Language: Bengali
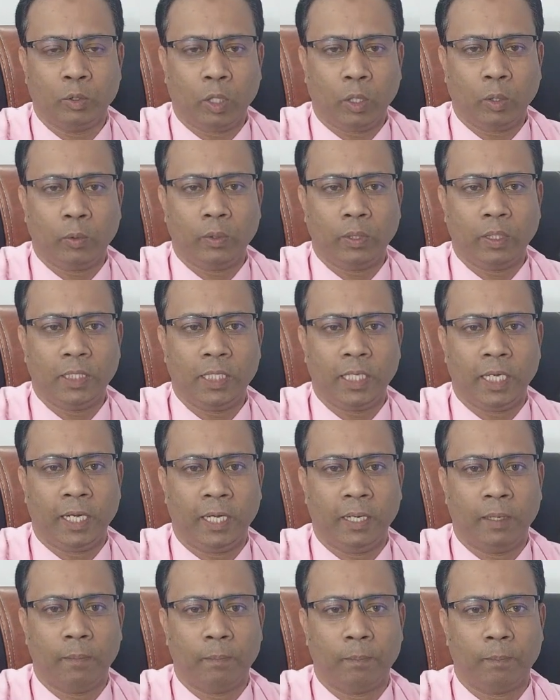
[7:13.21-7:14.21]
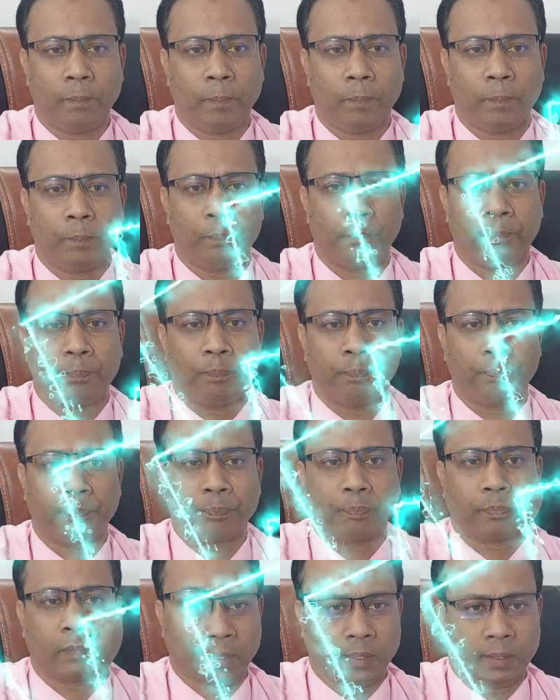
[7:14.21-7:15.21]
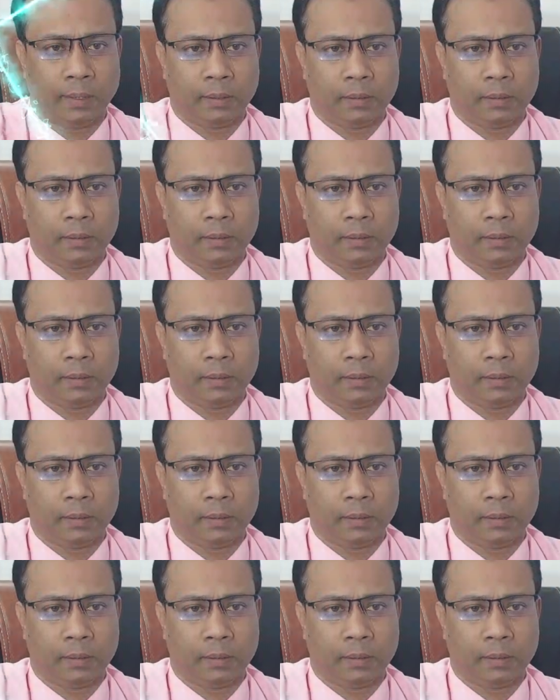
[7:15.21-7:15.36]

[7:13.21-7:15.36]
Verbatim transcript: তখনই সে ভেঙে পড়ে